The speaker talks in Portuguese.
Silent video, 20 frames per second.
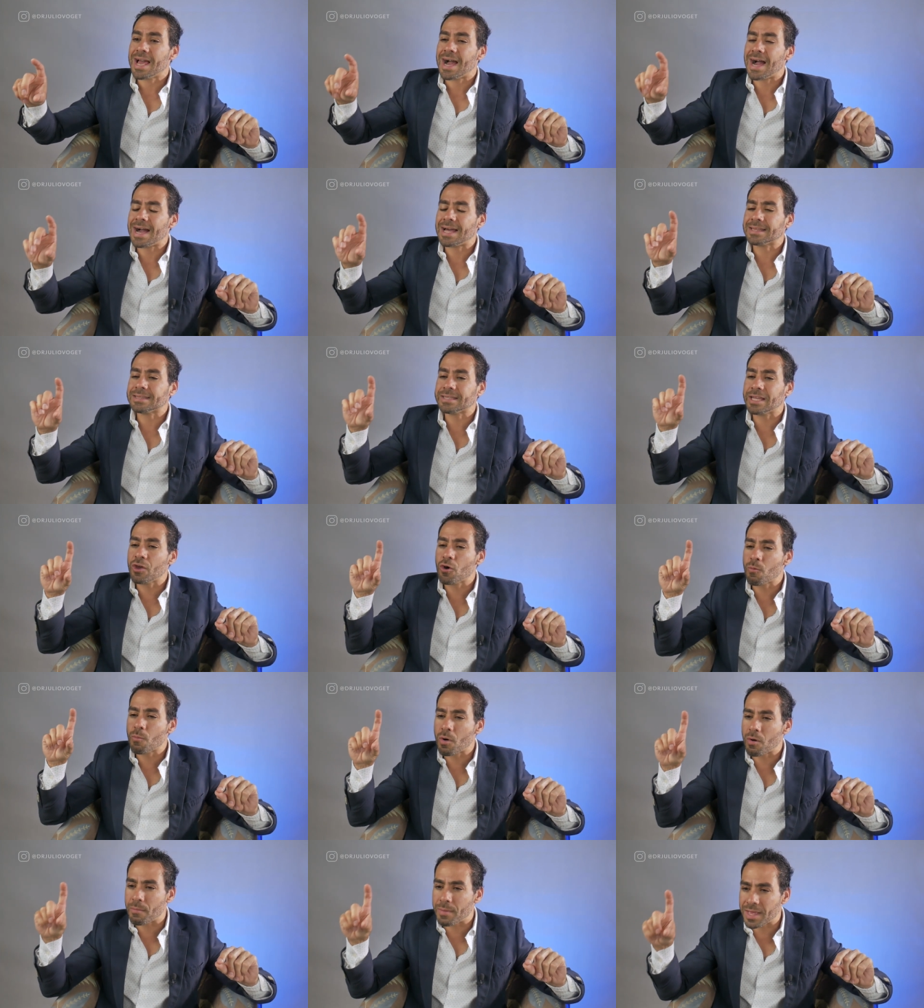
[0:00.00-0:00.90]
até
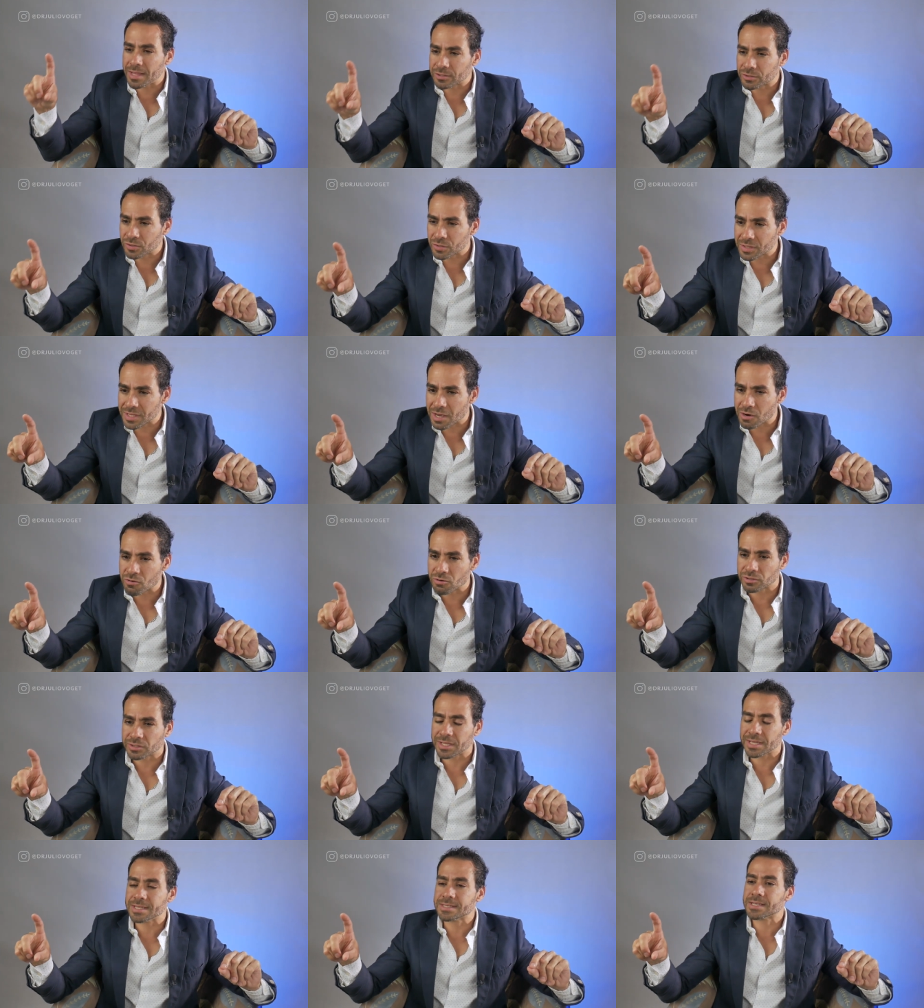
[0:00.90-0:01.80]
o momento que
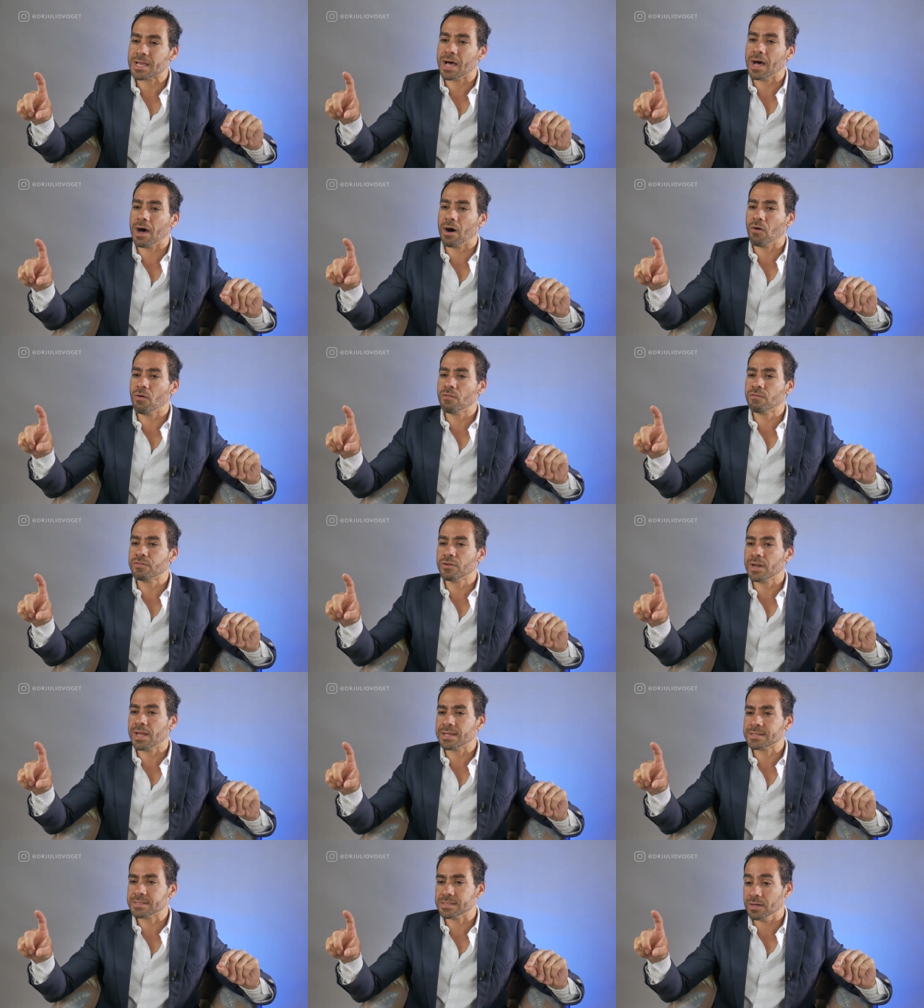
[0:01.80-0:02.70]
aconteça a
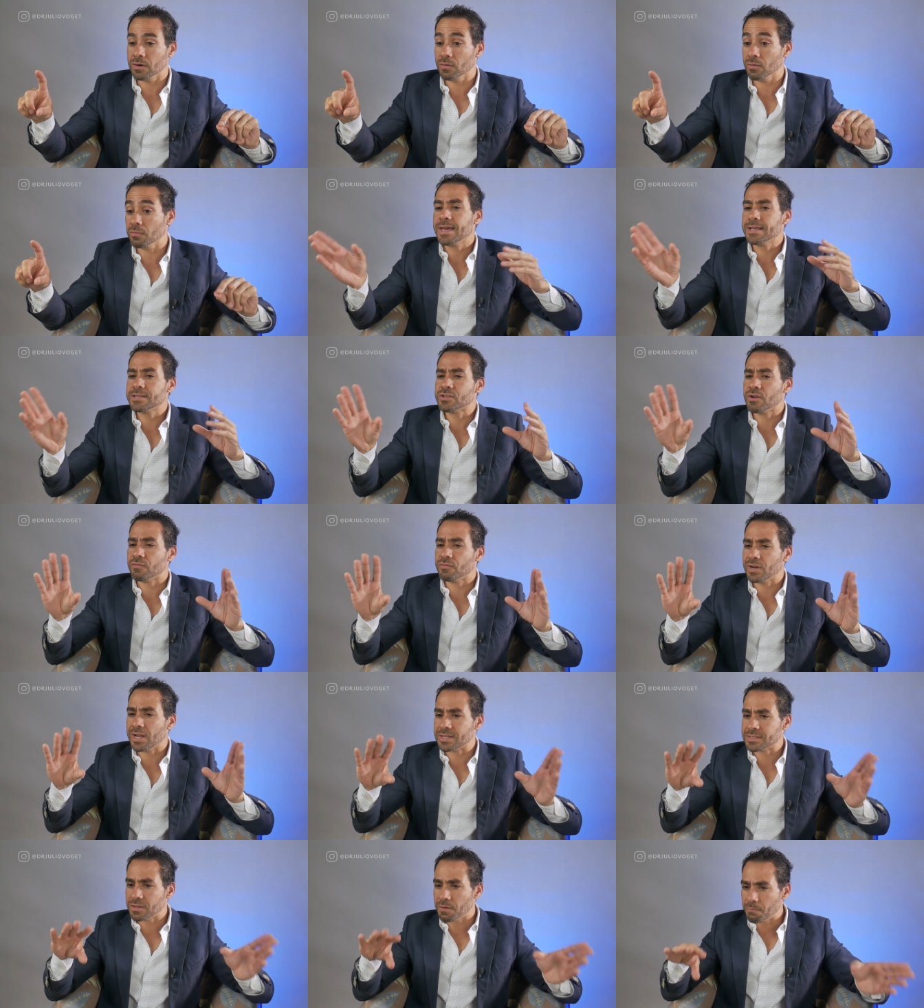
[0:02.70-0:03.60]
ovulação. Essa
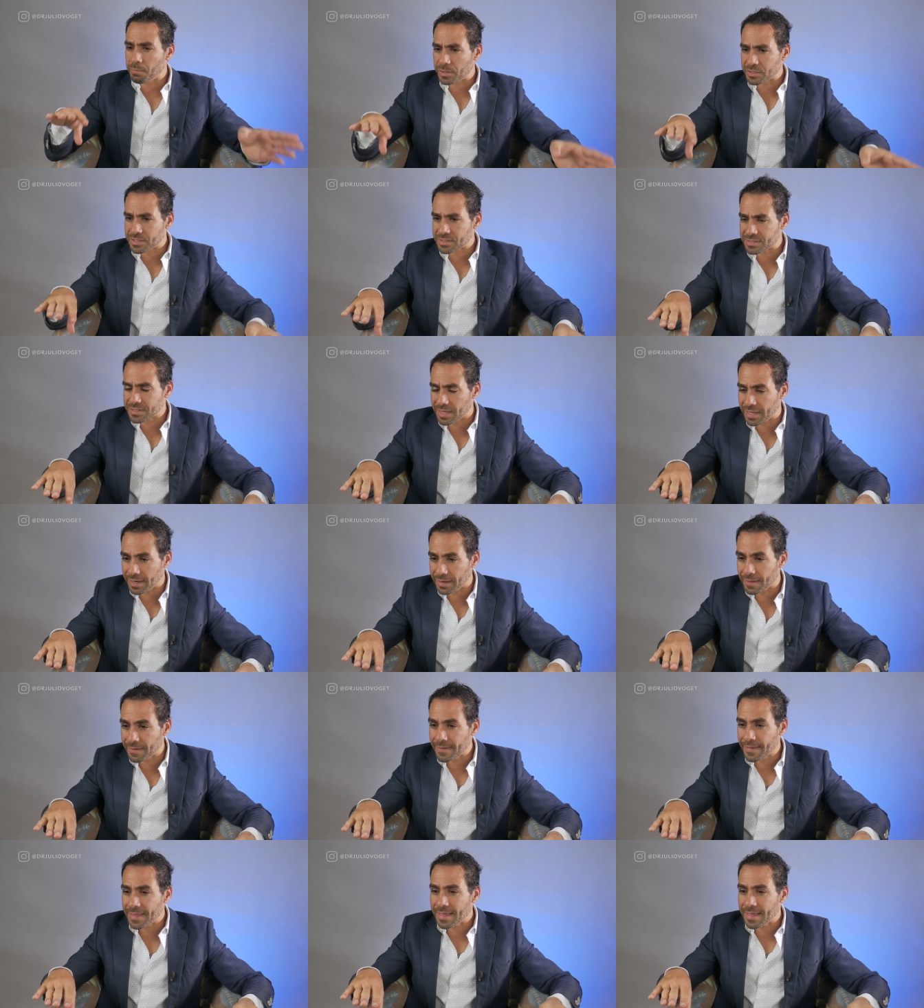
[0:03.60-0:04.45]
ovulação pode ser